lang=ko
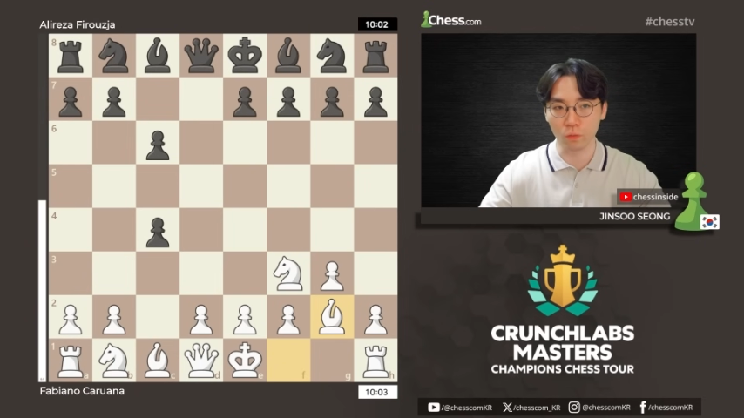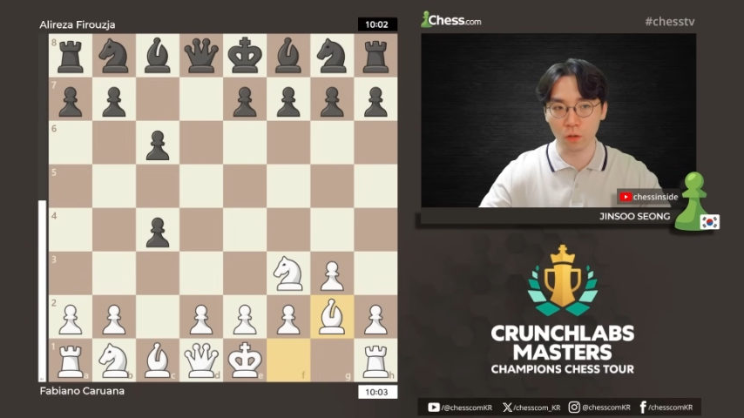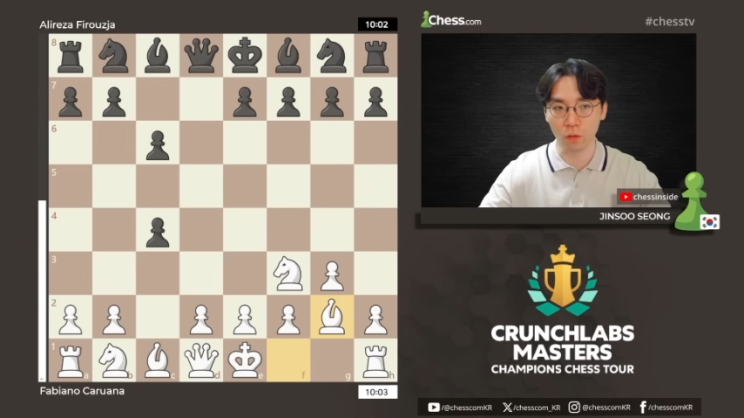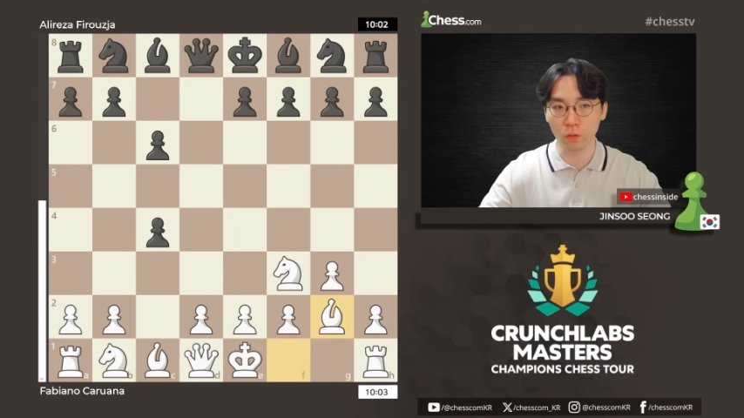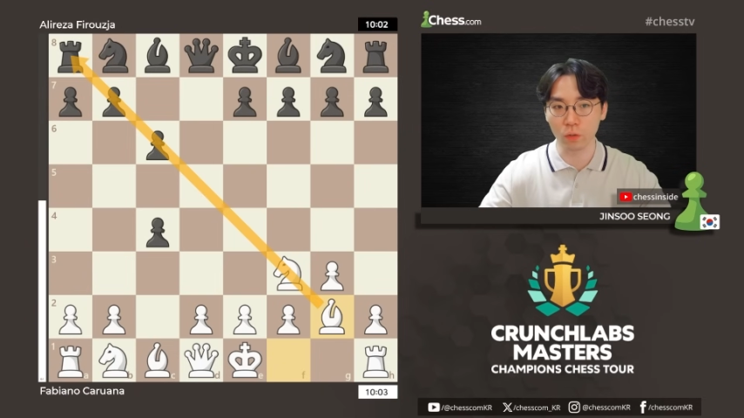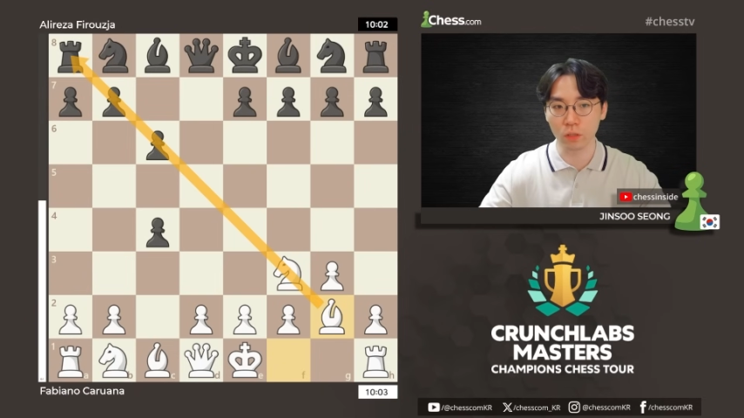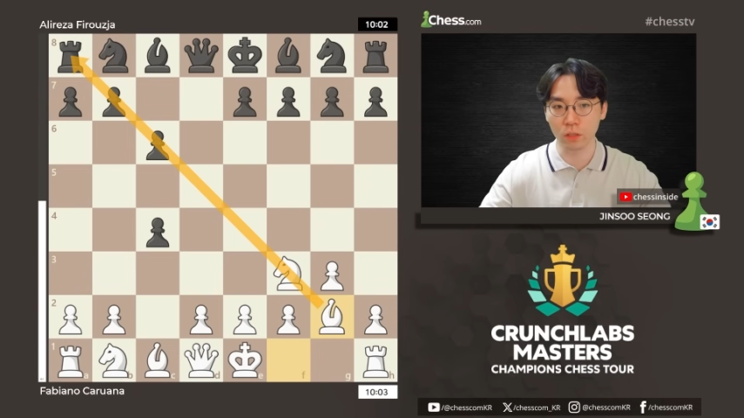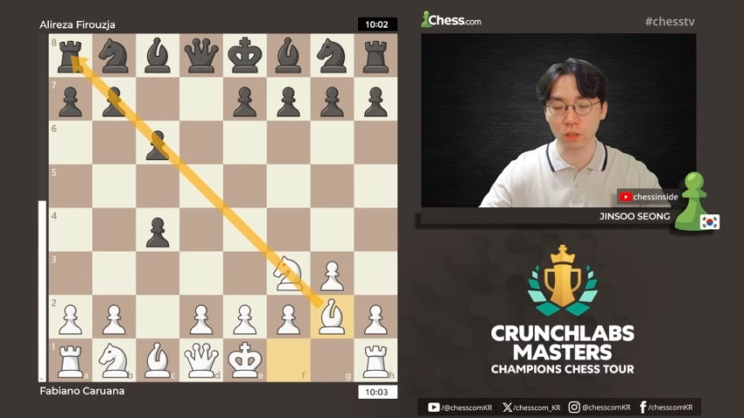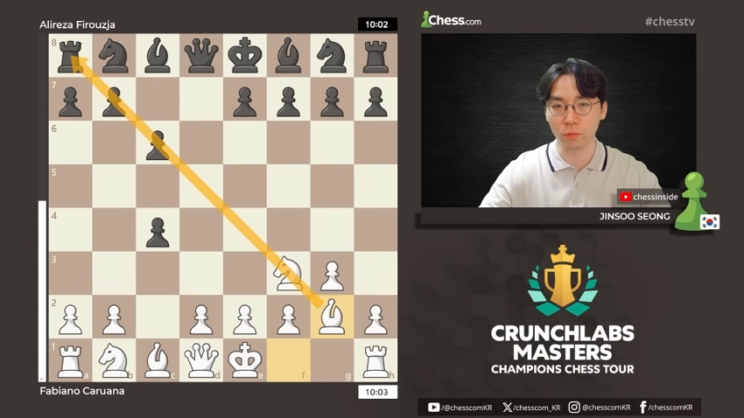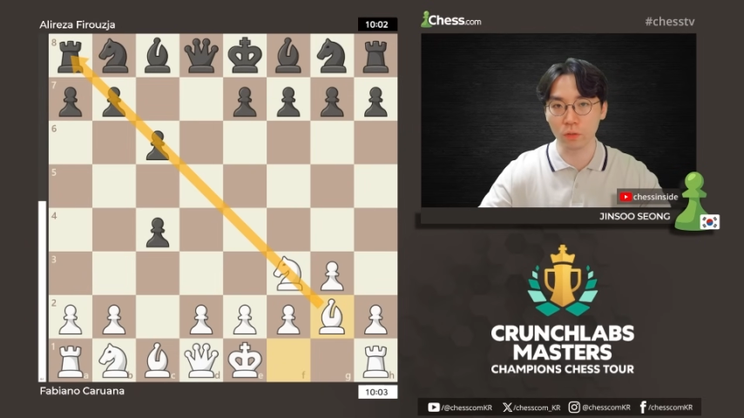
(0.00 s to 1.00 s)
더
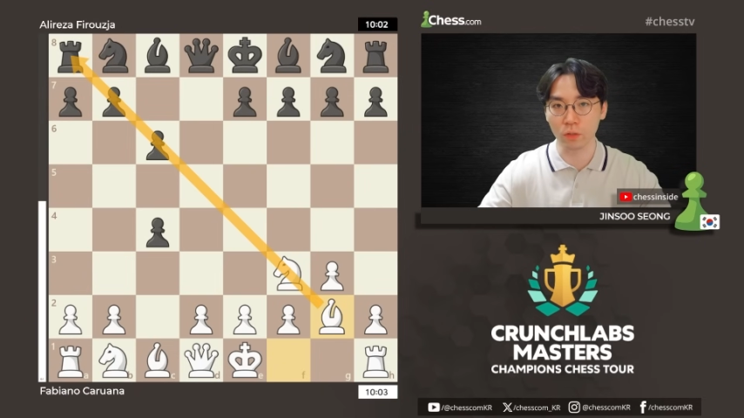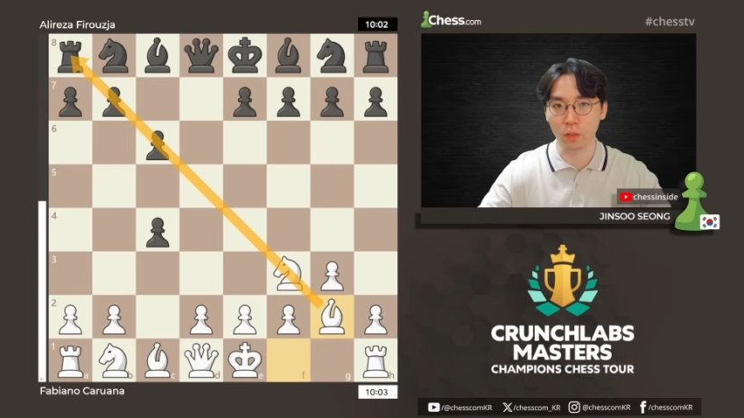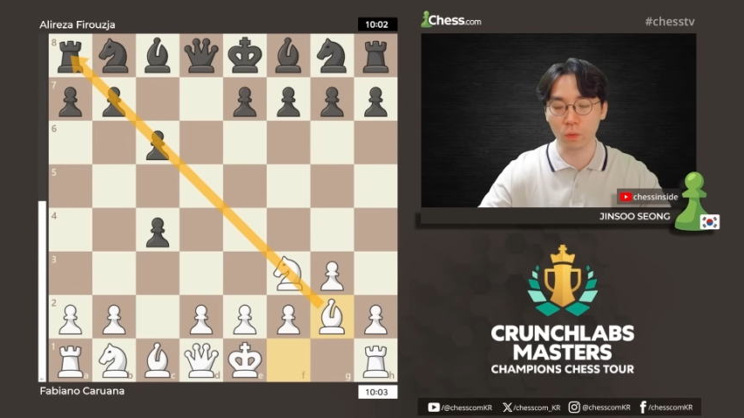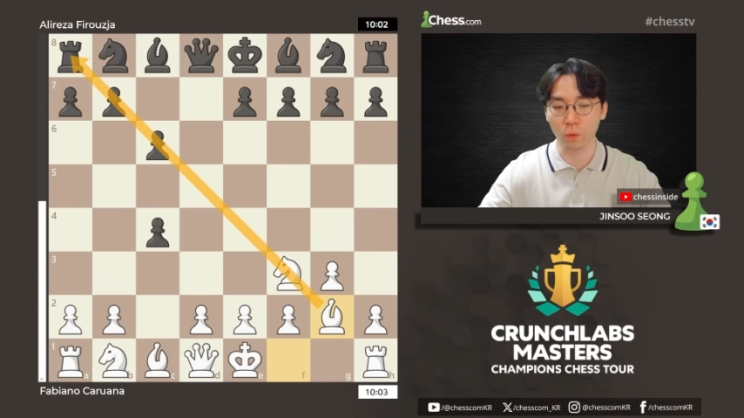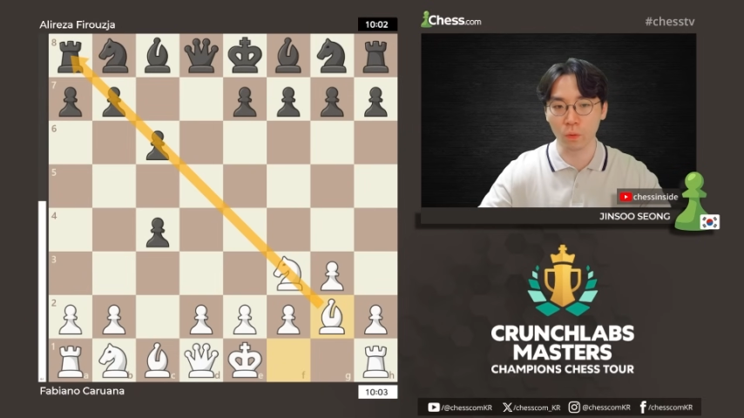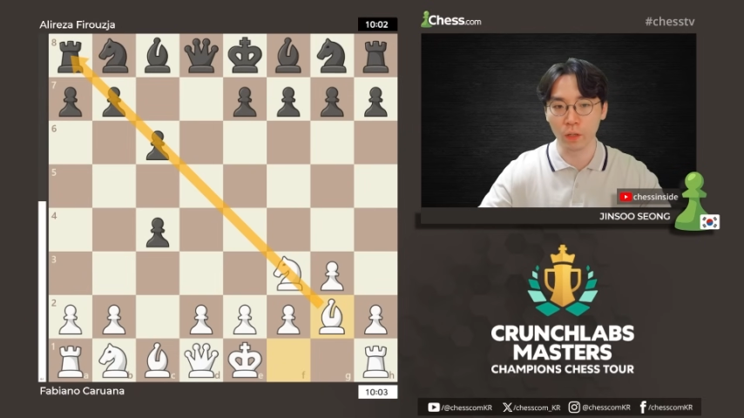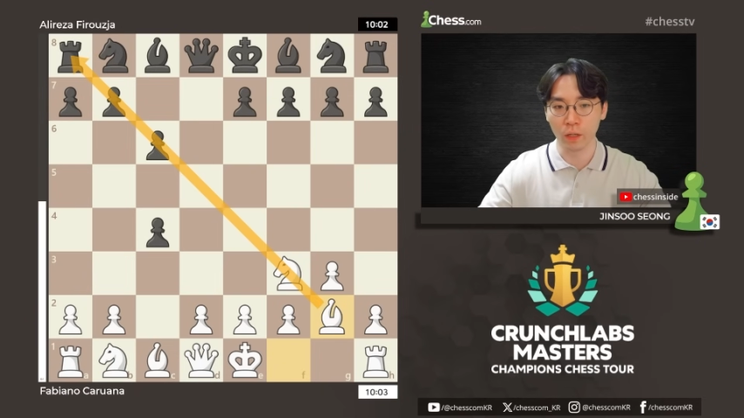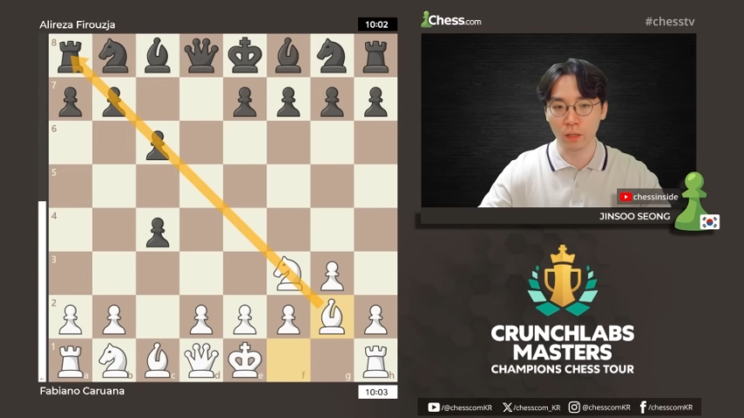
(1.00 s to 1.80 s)
헐거워지는 측면이 있고